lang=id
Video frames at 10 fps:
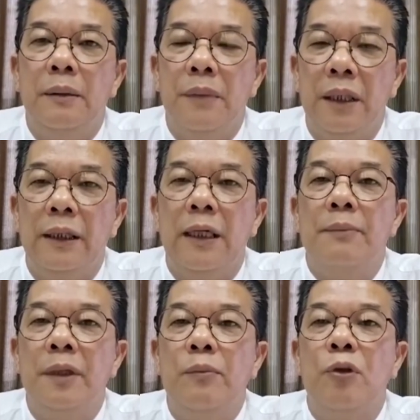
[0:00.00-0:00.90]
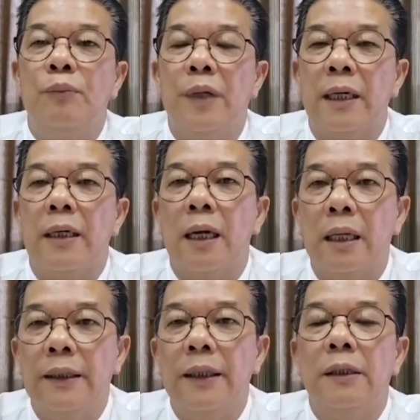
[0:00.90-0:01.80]
bagi kami merupakan
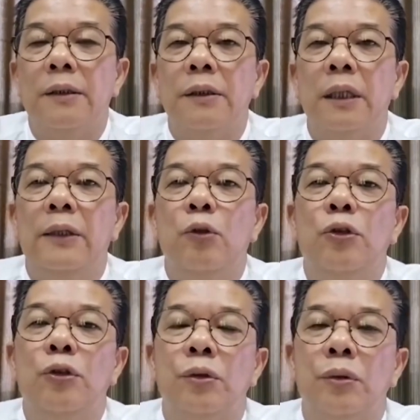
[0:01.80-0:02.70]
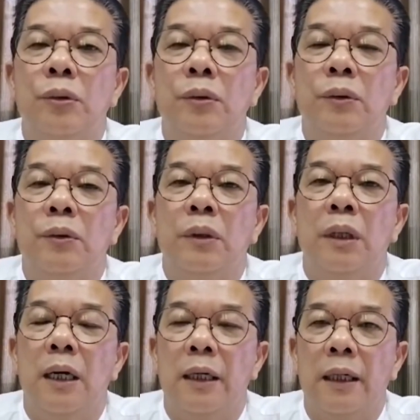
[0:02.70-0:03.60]
hal yang serius
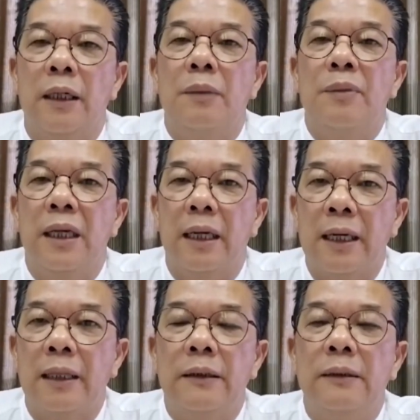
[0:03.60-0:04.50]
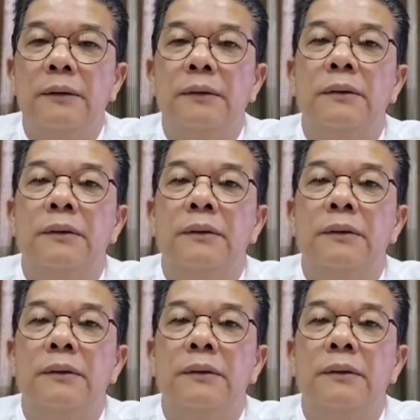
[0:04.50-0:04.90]
agar kebenaran